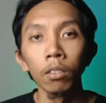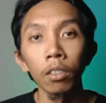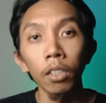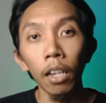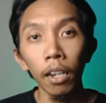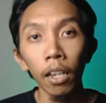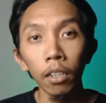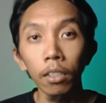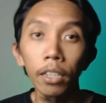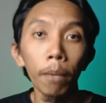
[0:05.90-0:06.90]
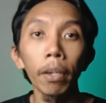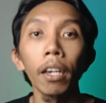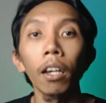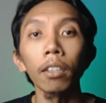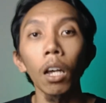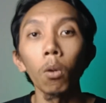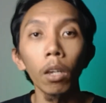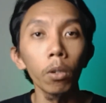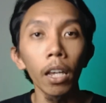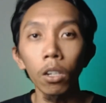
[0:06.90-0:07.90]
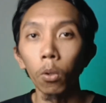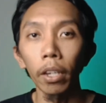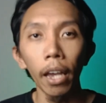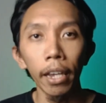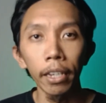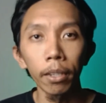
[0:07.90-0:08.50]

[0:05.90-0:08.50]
Sekarang siapa yang nggak tahu Leonardo AI?